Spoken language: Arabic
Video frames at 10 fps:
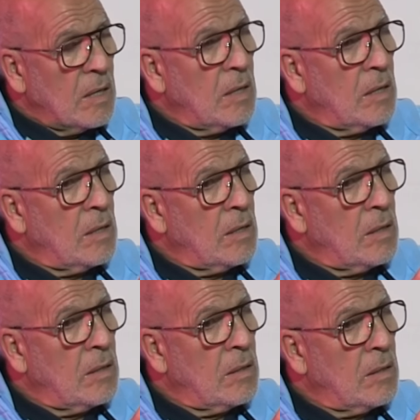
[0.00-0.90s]

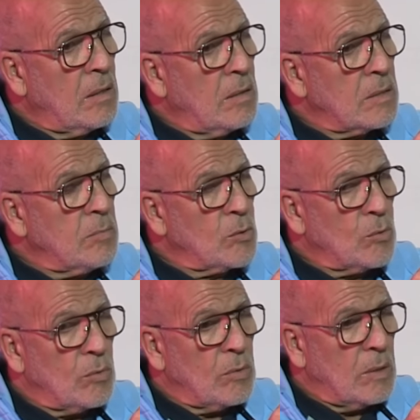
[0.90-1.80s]
أه
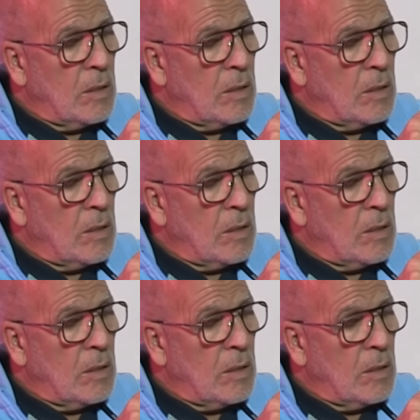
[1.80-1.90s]
سميتو